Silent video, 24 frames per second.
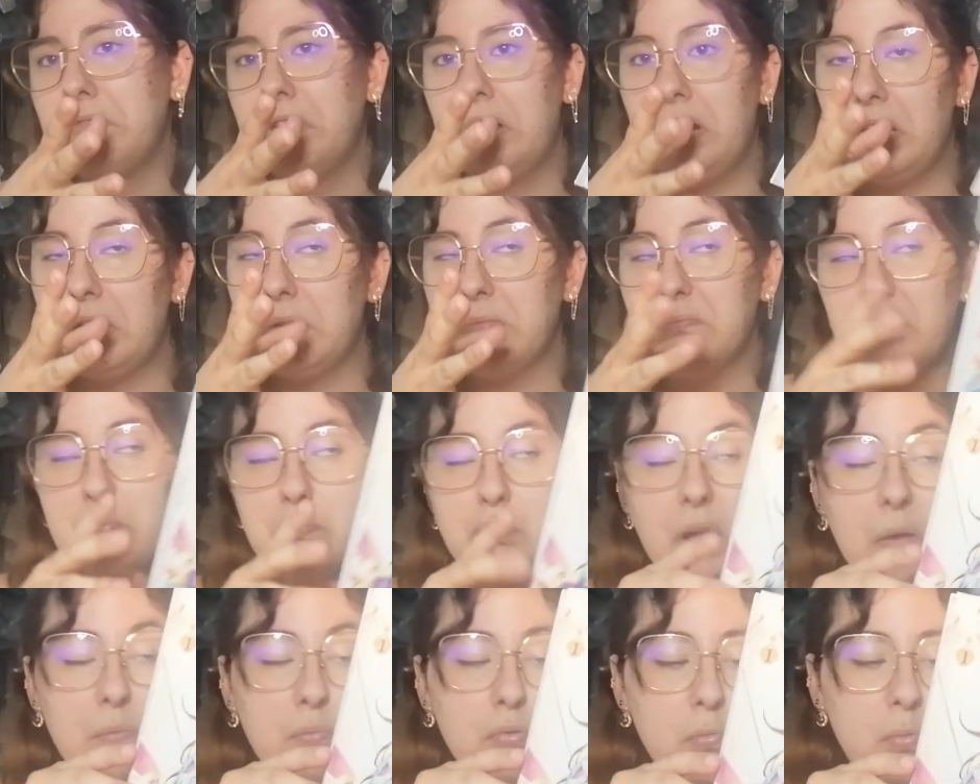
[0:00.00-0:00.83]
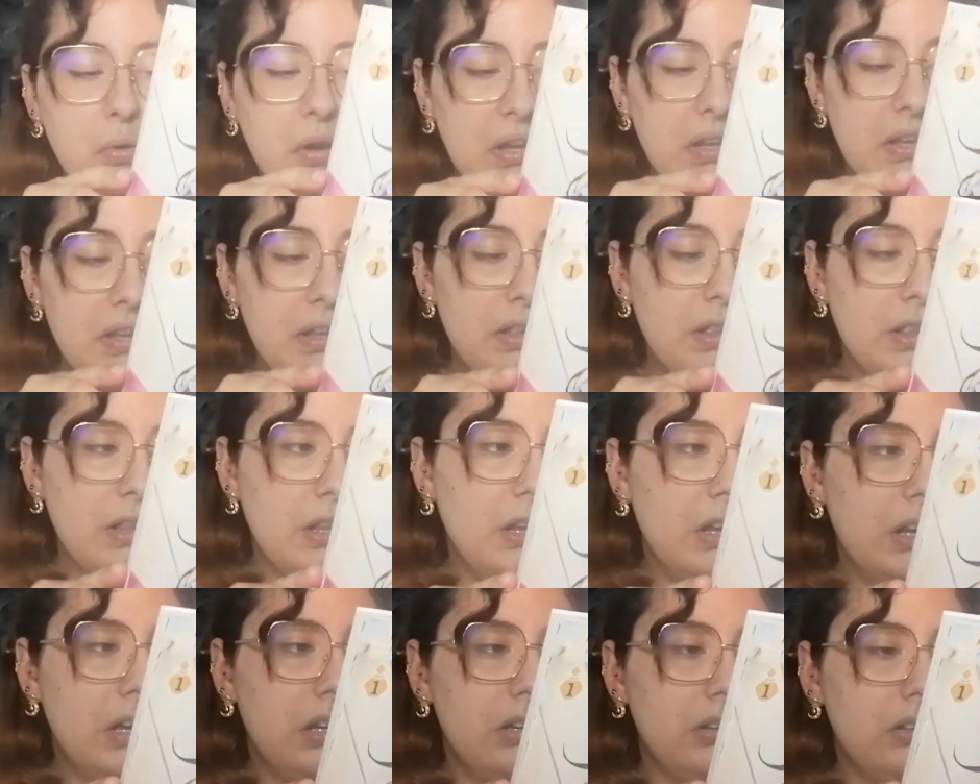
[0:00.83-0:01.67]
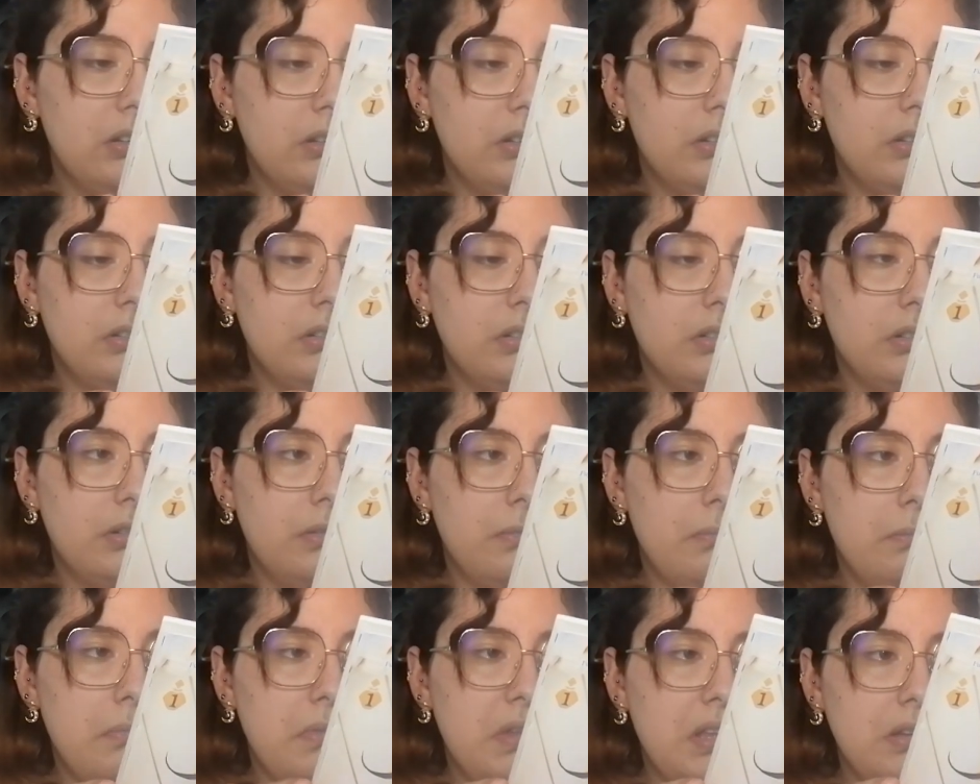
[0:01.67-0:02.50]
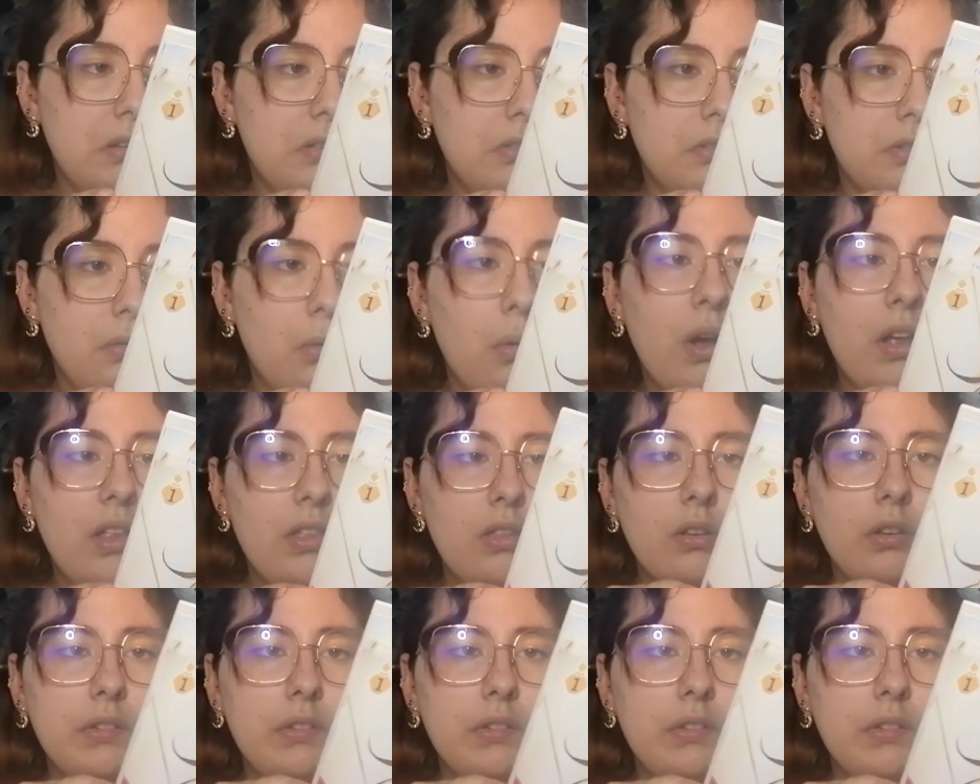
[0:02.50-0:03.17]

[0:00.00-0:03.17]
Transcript: Voilà, à peu près. mais ouais,